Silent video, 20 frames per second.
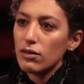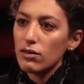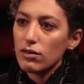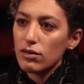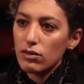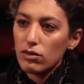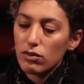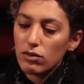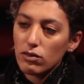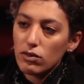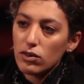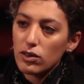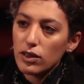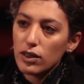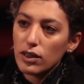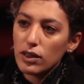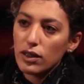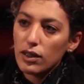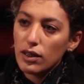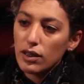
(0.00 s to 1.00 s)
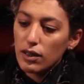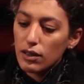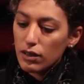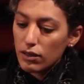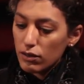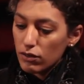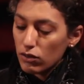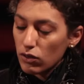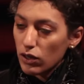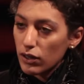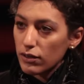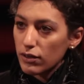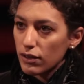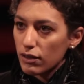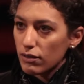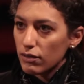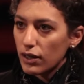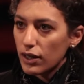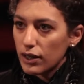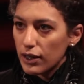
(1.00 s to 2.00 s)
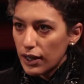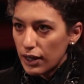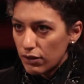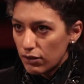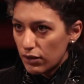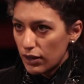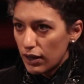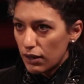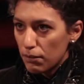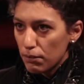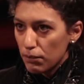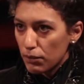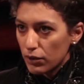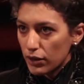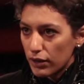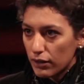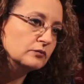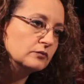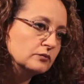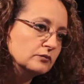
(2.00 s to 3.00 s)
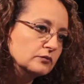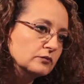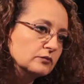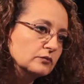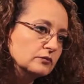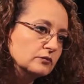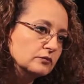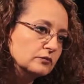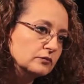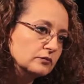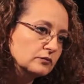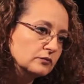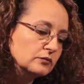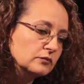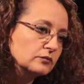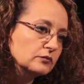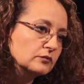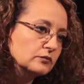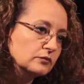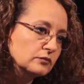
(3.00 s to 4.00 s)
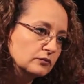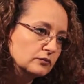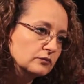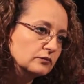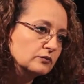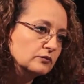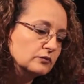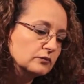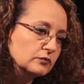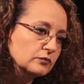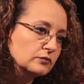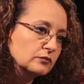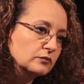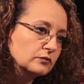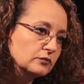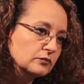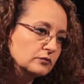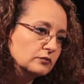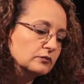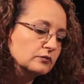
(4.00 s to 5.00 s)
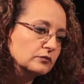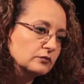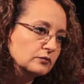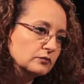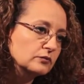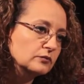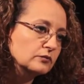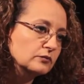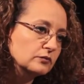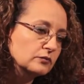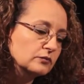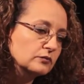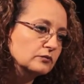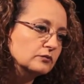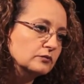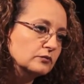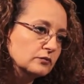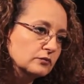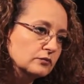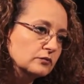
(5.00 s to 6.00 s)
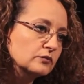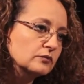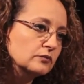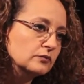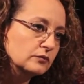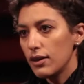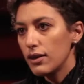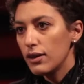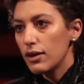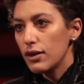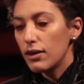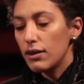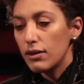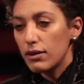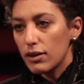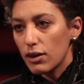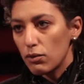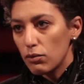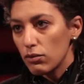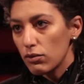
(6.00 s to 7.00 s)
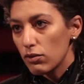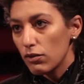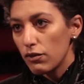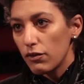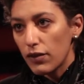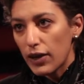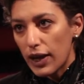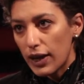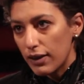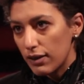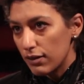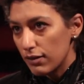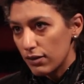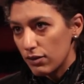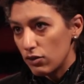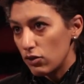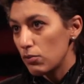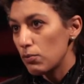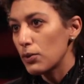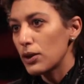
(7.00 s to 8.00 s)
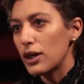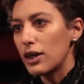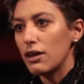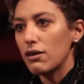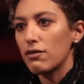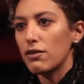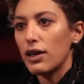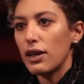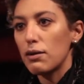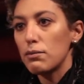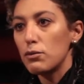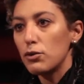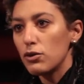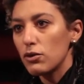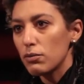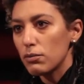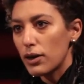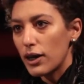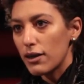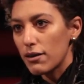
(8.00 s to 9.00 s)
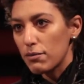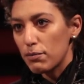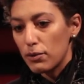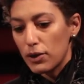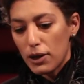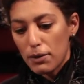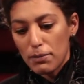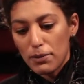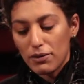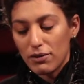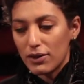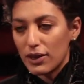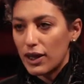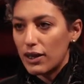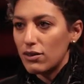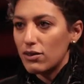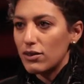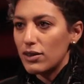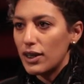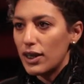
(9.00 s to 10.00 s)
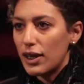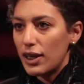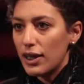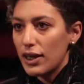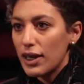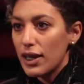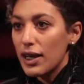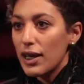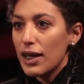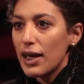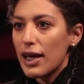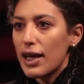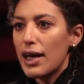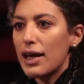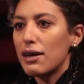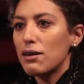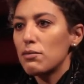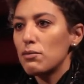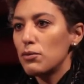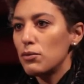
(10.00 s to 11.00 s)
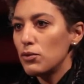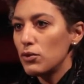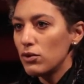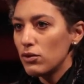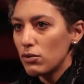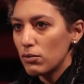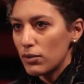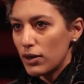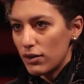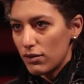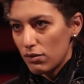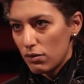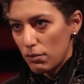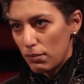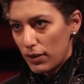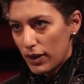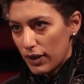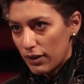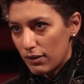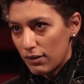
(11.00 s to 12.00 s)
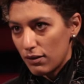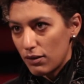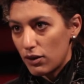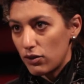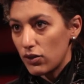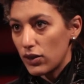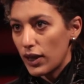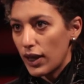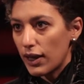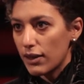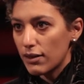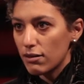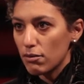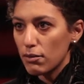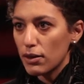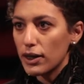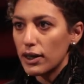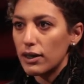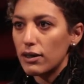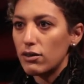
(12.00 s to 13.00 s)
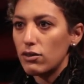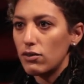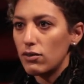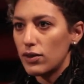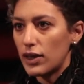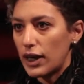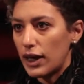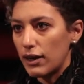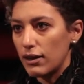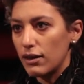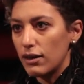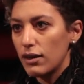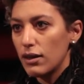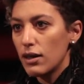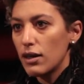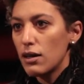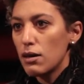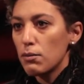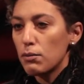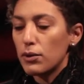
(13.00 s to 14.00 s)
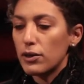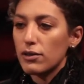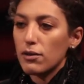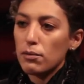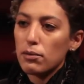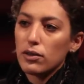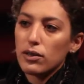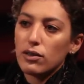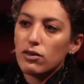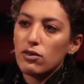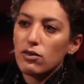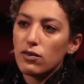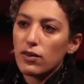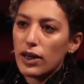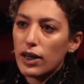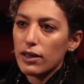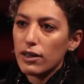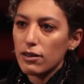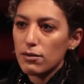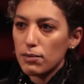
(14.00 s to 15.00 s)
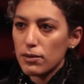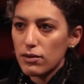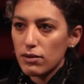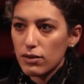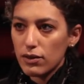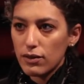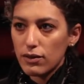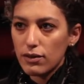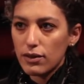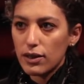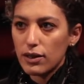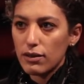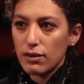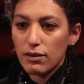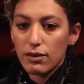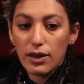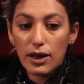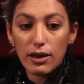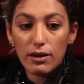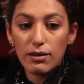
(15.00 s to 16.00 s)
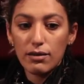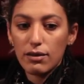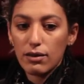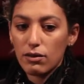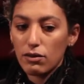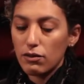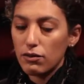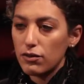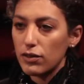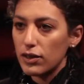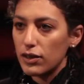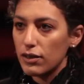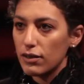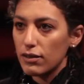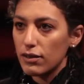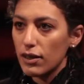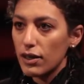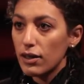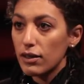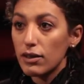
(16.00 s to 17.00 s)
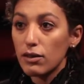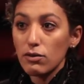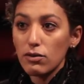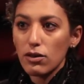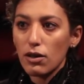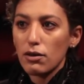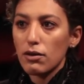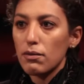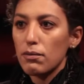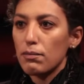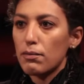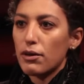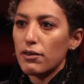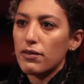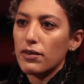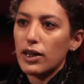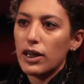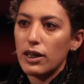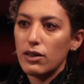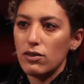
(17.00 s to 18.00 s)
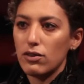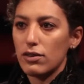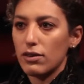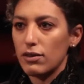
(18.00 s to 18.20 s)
no sentido de que só a sexualidade dele importa. E tudo que tu fala sobre ele é a, a sexualidade dele, né? Uhum. Então, do Félix a gente poderia falar muito mais, porque a personagem dele eram muito mais complexas. Eu acho que essa é uma grande virada. Por exemplo, quando a gente fala que as pessoas trans querem ser ouvidas não só para falar de